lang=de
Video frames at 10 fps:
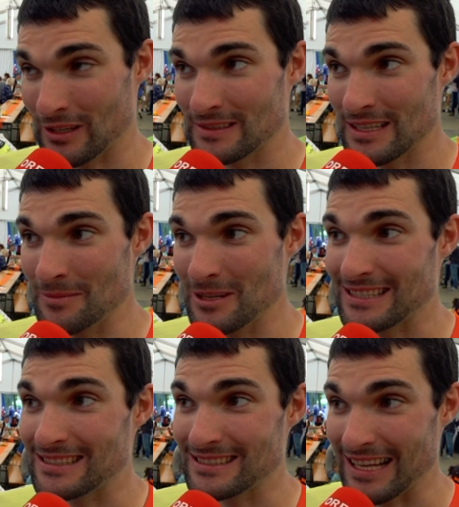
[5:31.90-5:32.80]
das Team
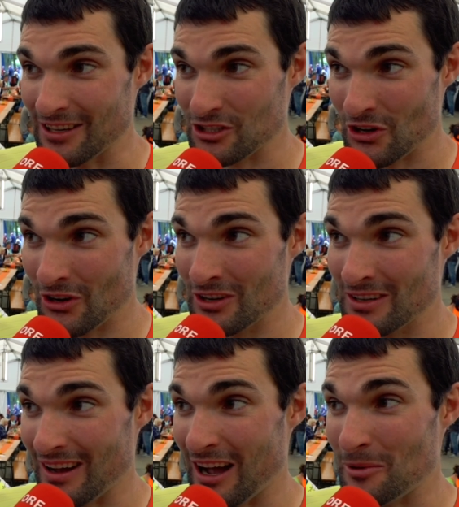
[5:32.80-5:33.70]
ist es sehr
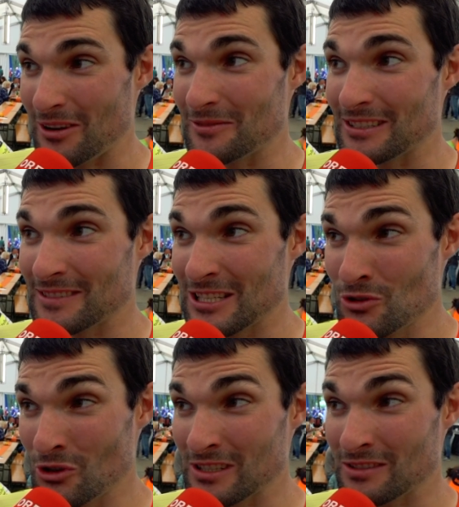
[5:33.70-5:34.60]
schön, aber es sind
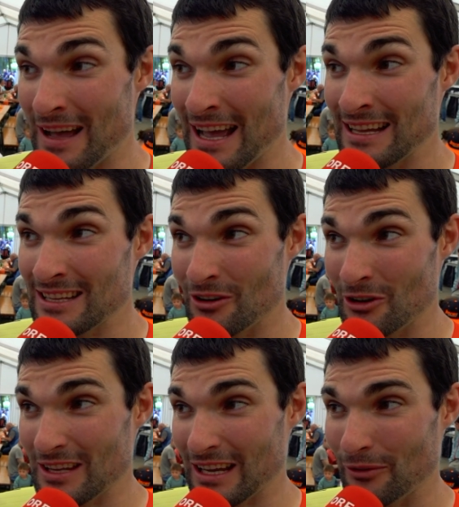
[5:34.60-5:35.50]
nur zwei, die
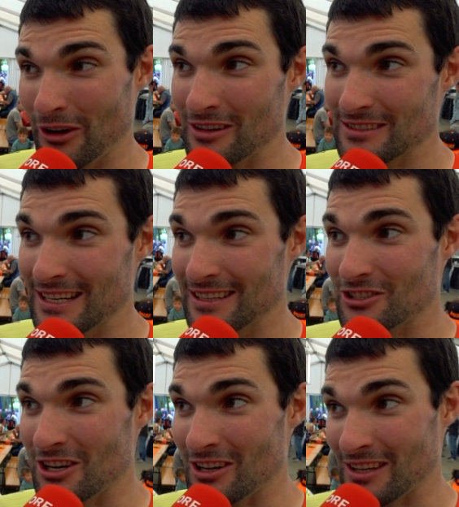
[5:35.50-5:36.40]
heute gefahren sind,
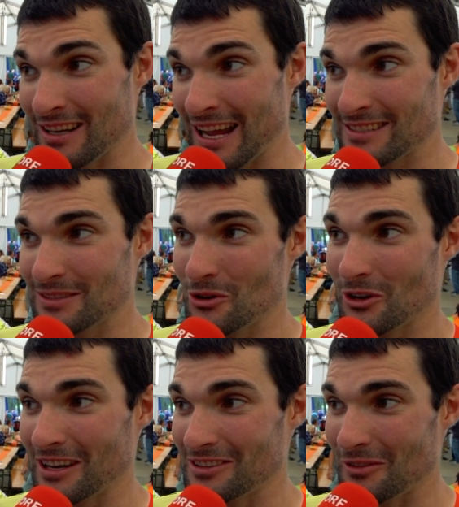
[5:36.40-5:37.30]
starten nächste
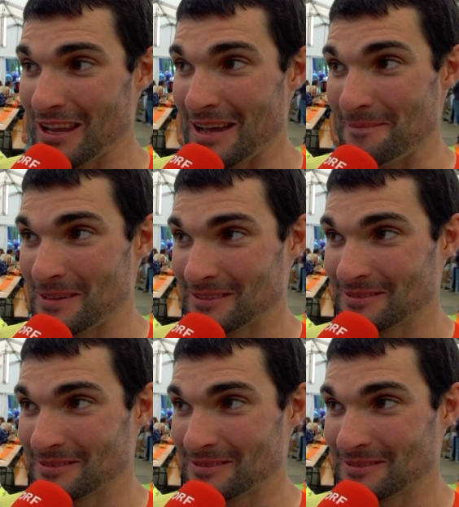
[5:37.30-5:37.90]
Woche an der WM.